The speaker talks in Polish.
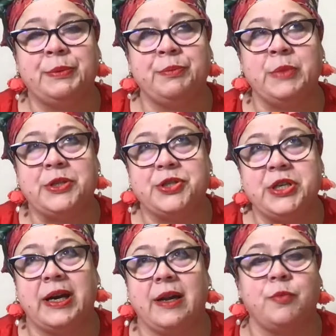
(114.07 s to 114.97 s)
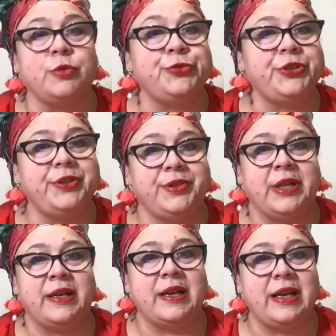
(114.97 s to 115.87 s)
mieć
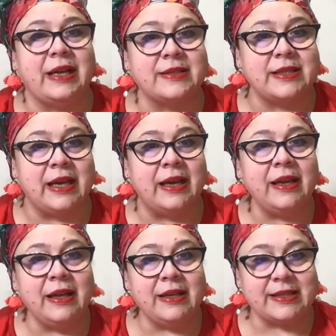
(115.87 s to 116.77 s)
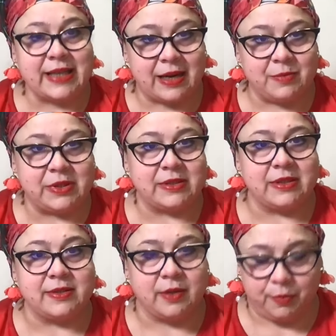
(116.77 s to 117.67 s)
nieharmonijne relacje samych
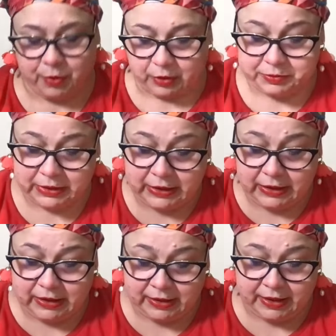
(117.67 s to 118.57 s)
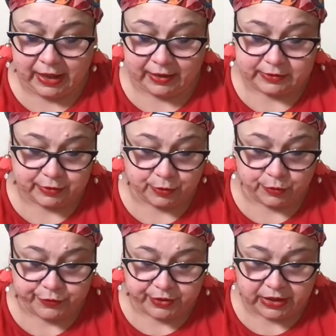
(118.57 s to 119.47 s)
ze sobą, jak
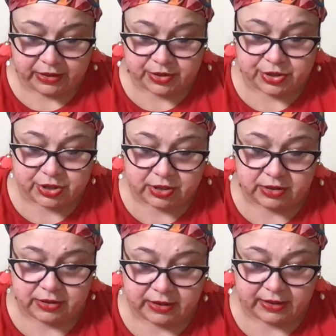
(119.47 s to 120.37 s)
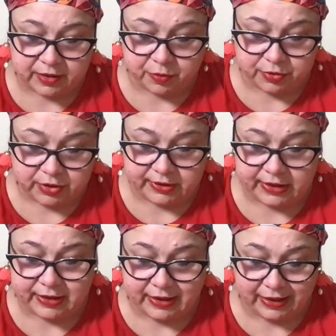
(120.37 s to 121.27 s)
również nieharmonijne
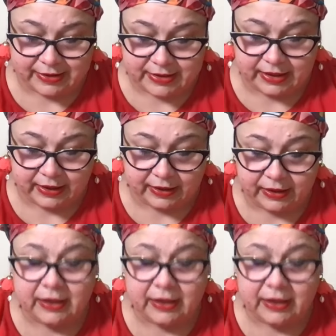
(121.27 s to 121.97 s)
relacje,